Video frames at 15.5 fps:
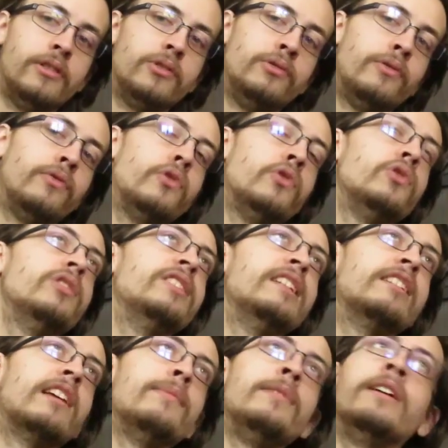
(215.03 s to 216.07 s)
Sauf que je
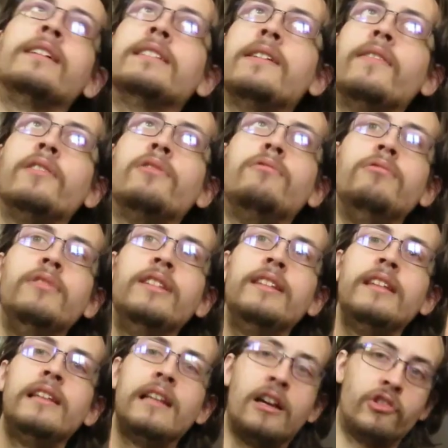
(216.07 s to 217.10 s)
sais très bien que ça va
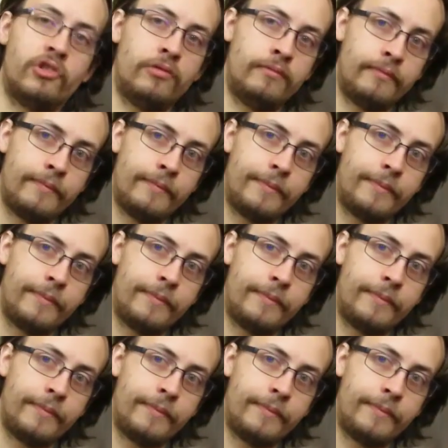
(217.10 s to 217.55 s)
coûter de l'argent.